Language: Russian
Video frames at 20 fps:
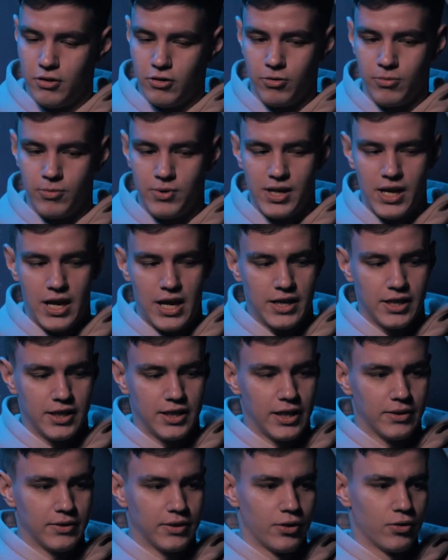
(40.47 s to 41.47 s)
У меня
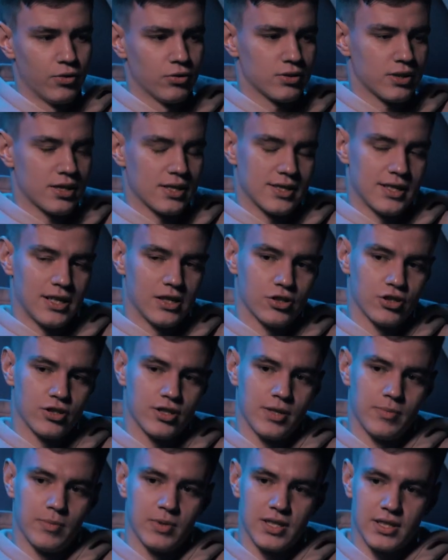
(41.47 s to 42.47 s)
недавно друг сказал, что
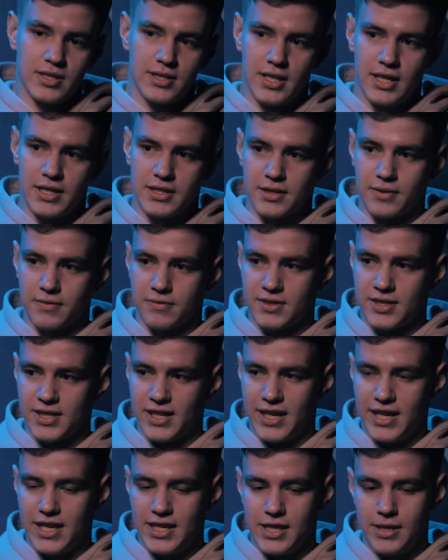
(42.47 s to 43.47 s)
занимается сексом в
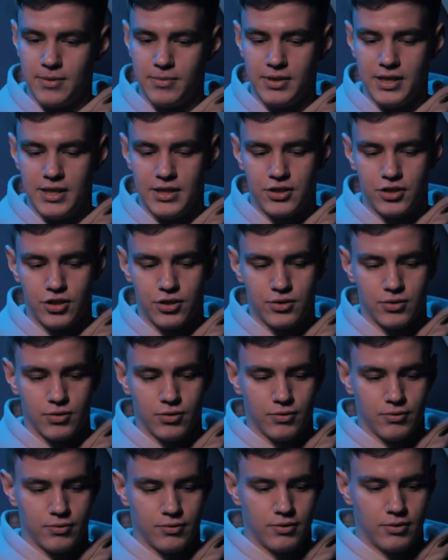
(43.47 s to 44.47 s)
среднем 10
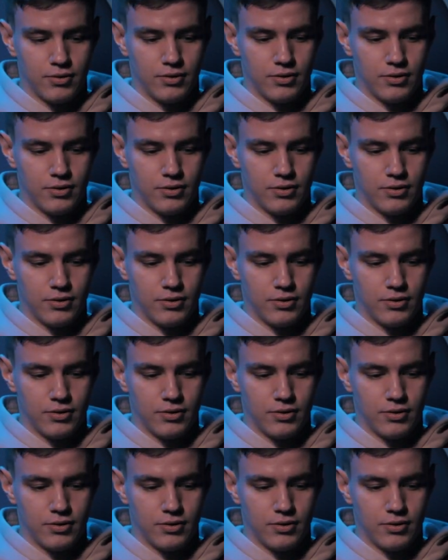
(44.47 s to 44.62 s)
часов.